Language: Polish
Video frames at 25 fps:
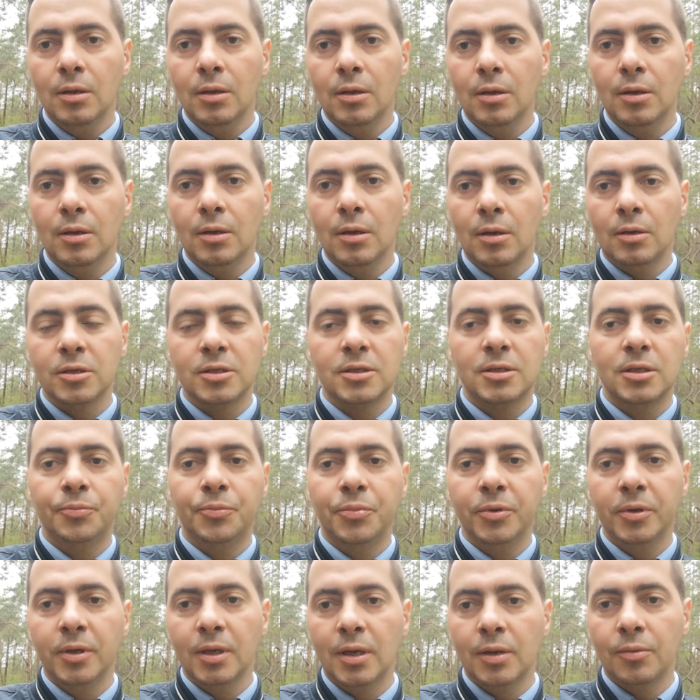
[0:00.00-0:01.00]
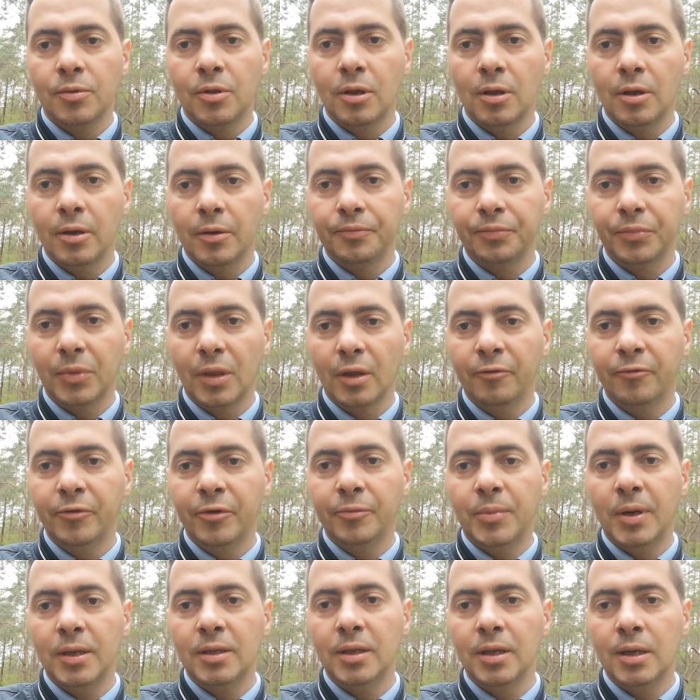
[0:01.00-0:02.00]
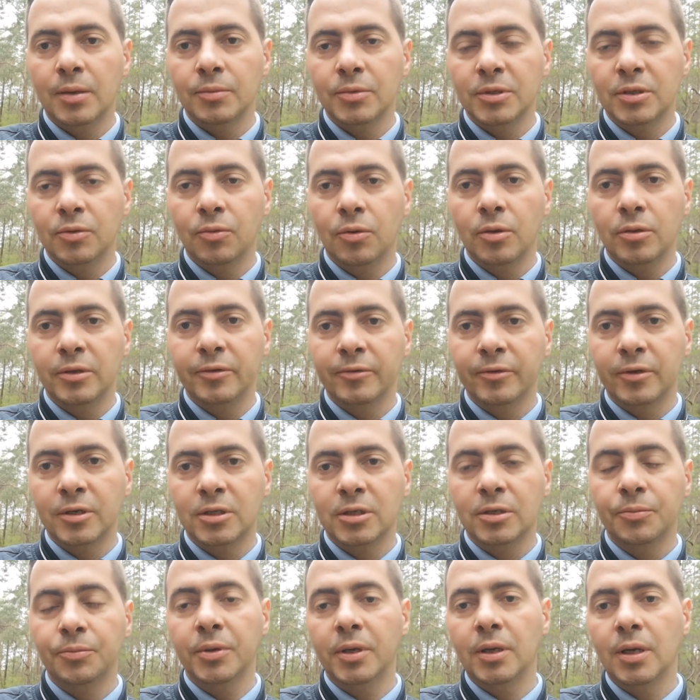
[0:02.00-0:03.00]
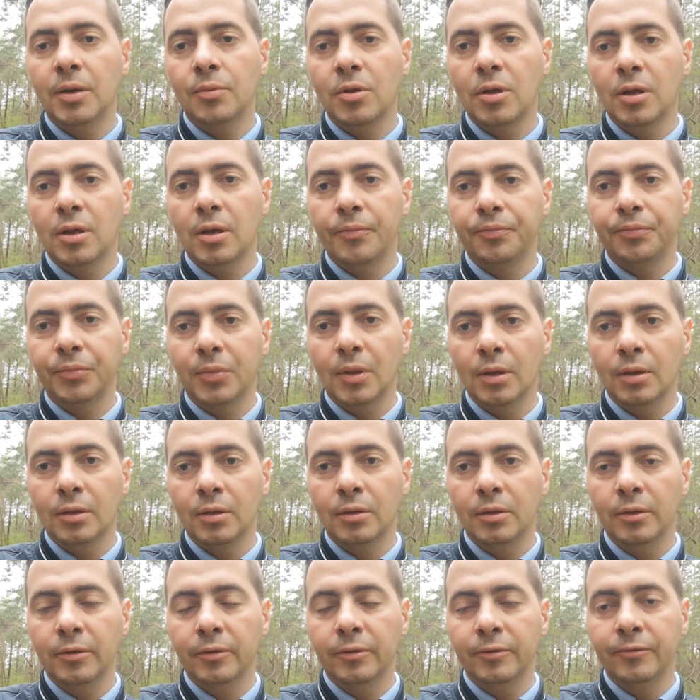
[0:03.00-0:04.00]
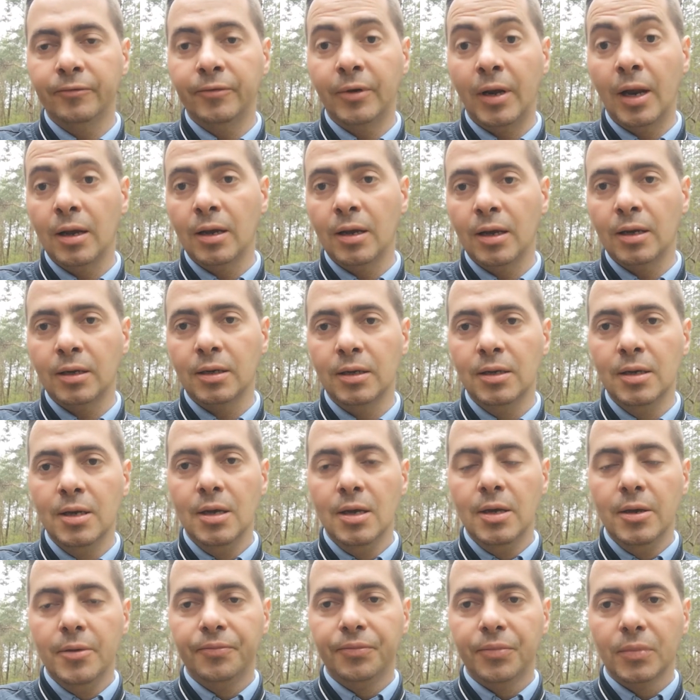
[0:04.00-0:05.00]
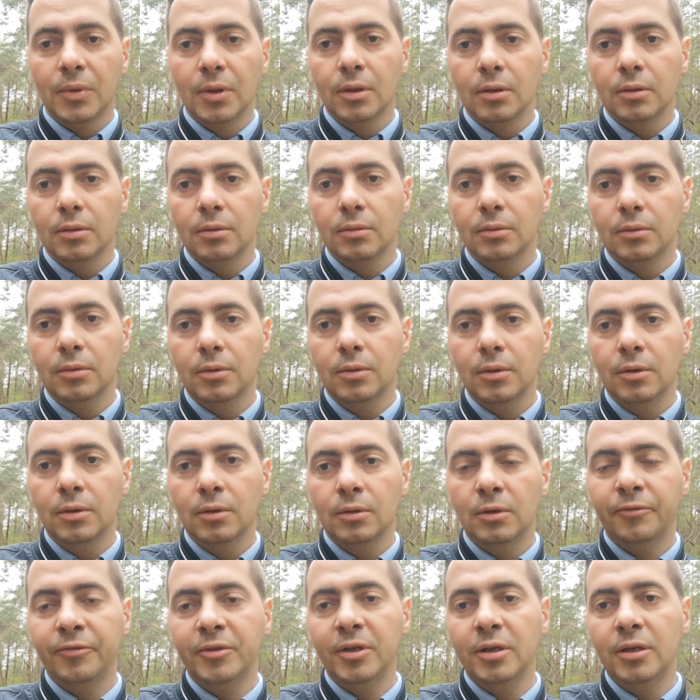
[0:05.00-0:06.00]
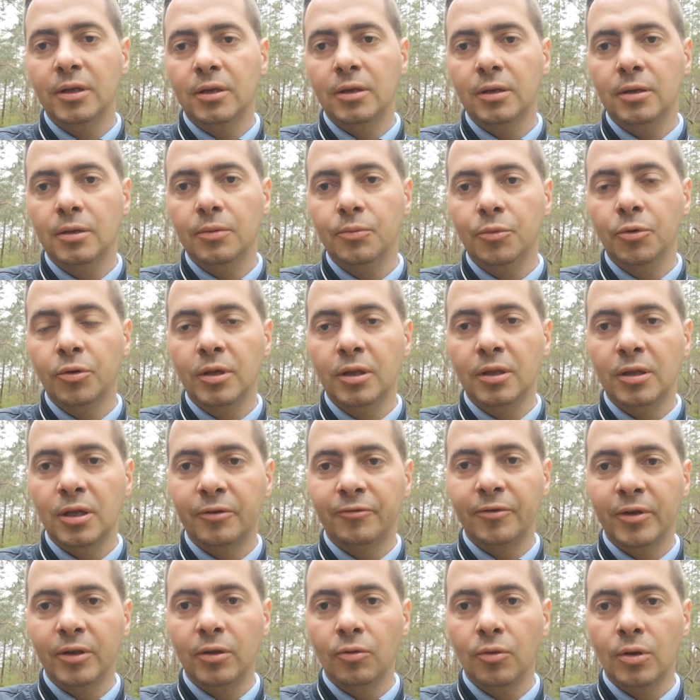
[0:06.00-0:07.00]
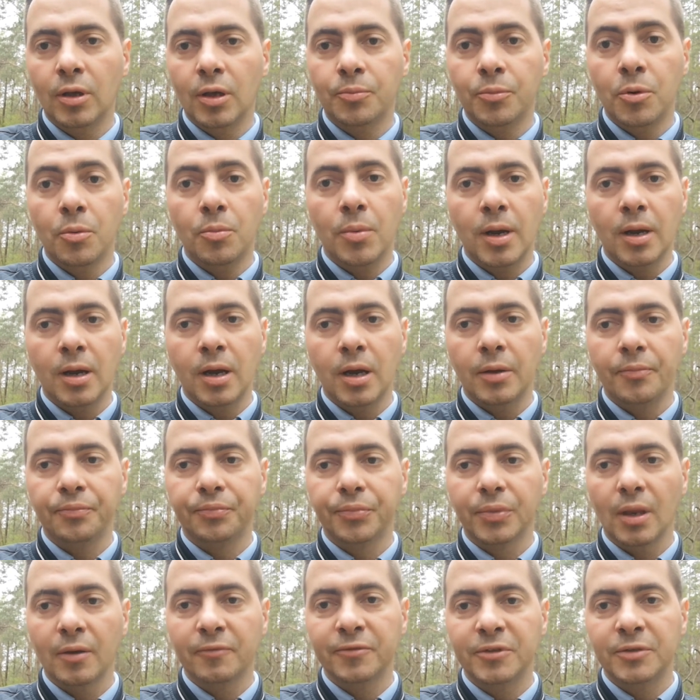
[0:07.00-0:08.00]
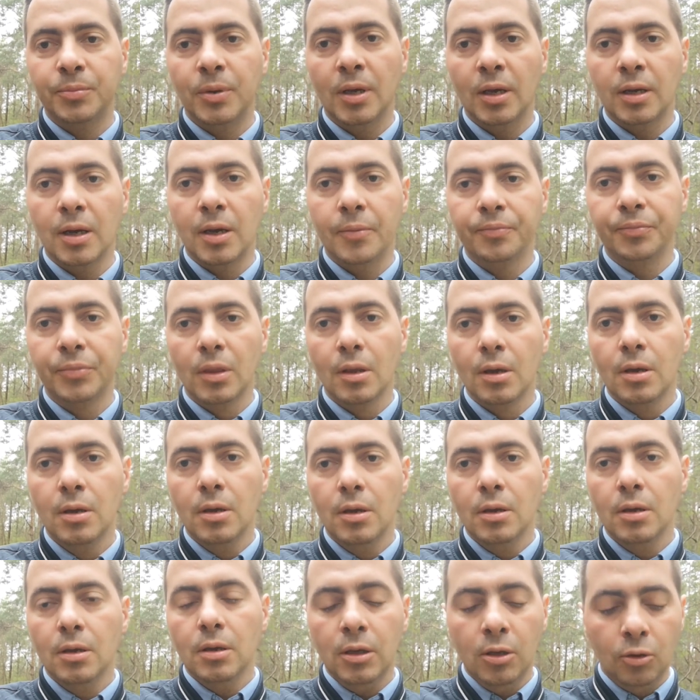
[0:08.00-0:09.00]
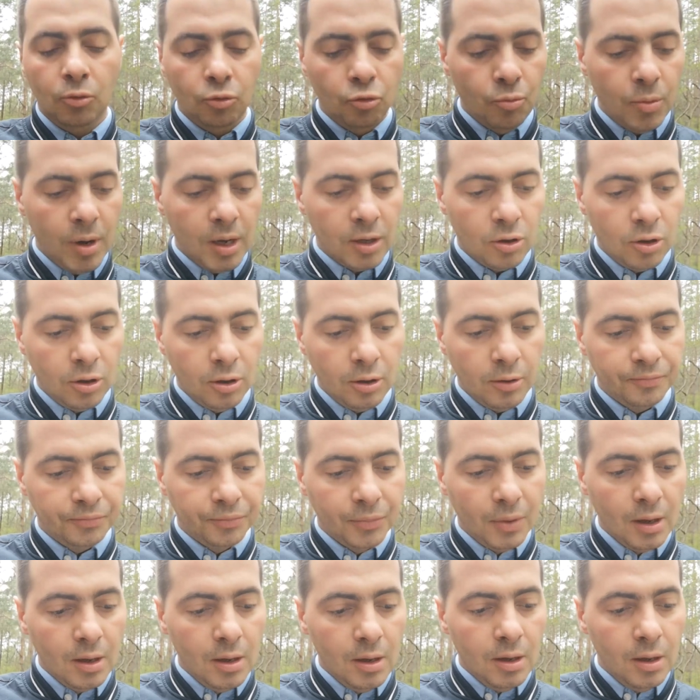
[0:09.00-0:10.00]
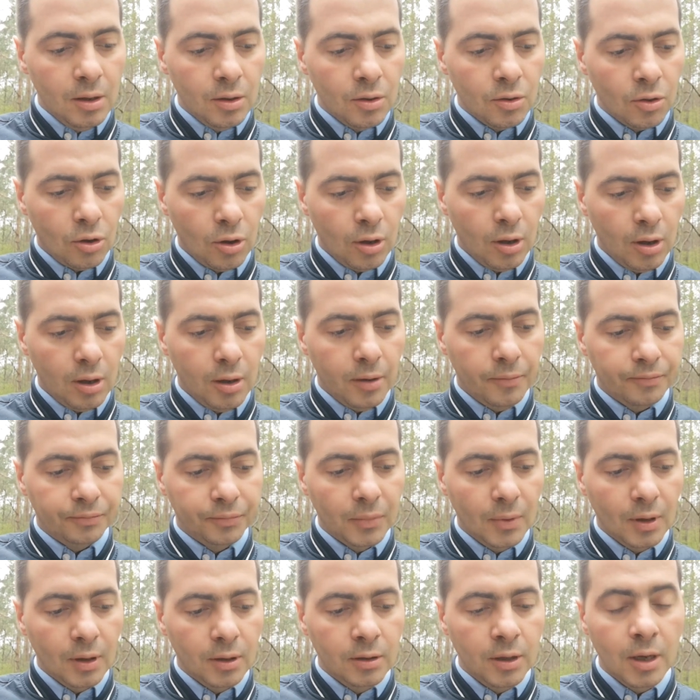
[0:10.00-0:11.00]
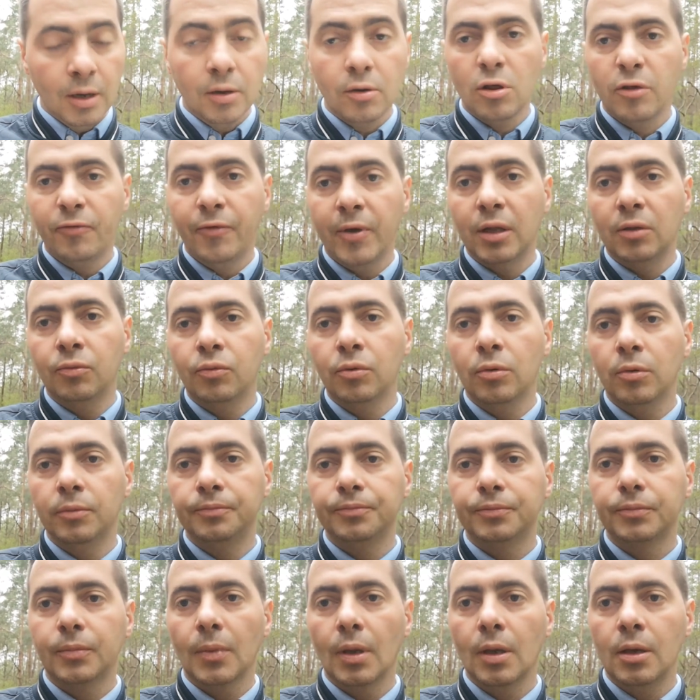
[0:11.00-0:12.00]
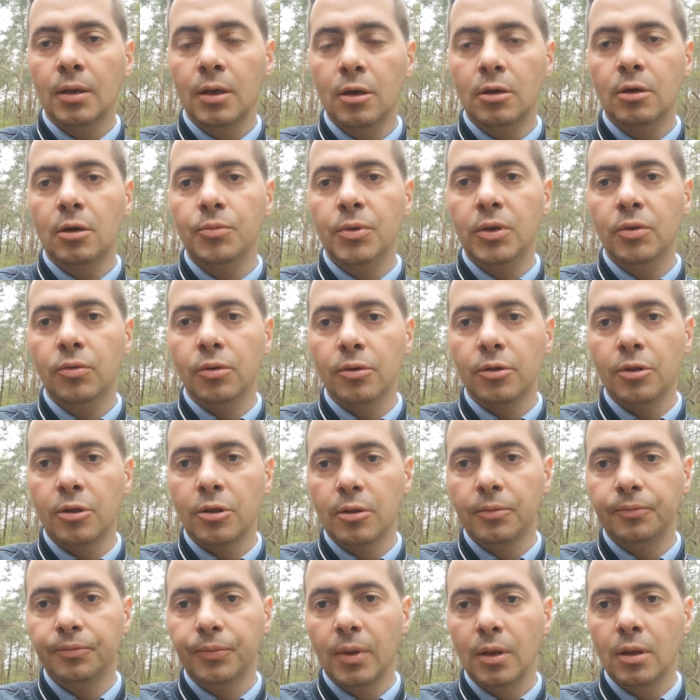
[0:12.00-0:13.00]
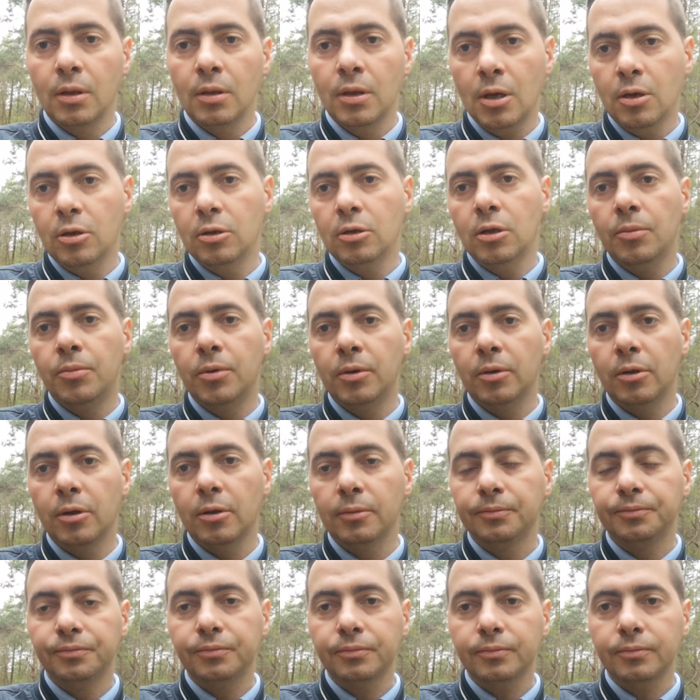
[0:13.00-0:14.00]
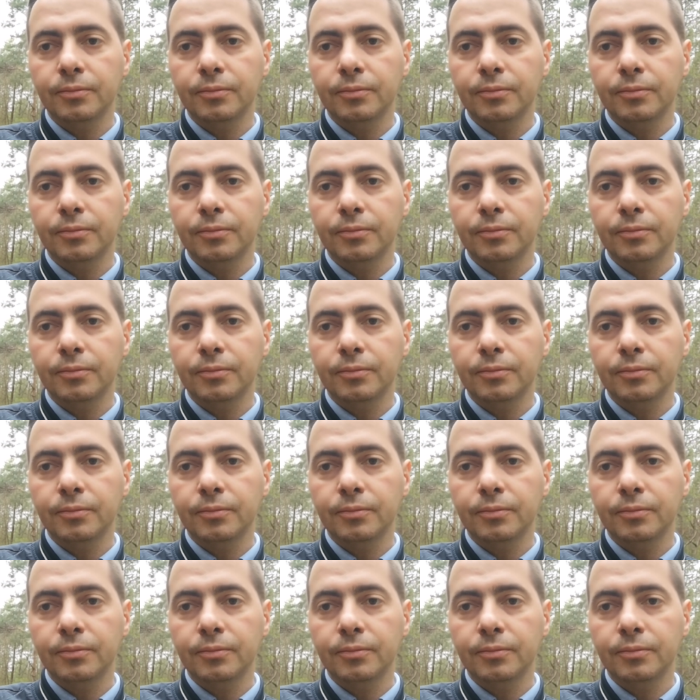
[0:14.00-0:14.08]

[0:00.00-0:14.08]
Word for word: i rozsypuje nam się, wypada nam z dłoni, rozsypuje nam się e, w rękach, to wtedy Bóg interweniuje, pomaga, wspiera i tłumaczy, że Jego światło, Jego miłość, Jego dobroć